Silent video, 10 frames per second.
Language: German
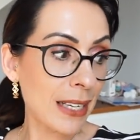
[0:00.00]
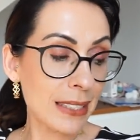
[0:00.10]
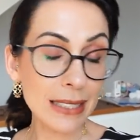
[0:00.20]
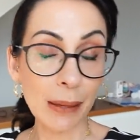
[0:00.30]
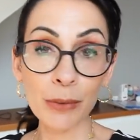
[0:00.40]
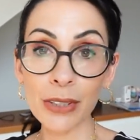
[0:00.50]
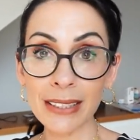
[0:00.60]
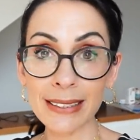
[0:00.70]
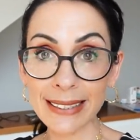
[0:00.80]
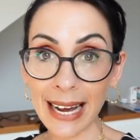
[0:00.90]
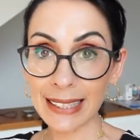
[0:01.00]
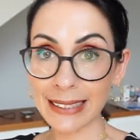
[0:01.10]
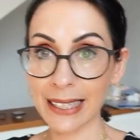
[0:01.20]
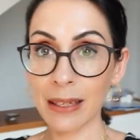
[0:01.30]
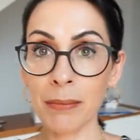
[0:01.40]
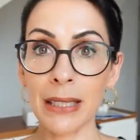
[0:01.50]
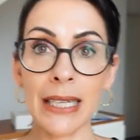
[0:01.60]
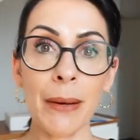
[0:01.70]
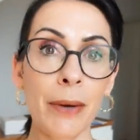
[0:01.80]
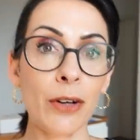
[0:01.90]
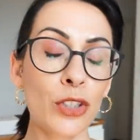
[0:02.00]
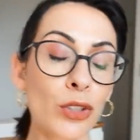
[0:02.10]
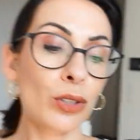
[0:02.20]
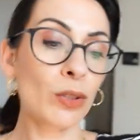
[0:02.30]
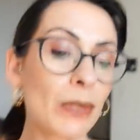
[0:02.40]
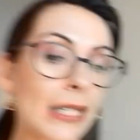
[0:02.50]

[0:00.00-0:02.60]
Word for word: deshalb muss ich jetzt Gas geben. Ich habe auch schon zum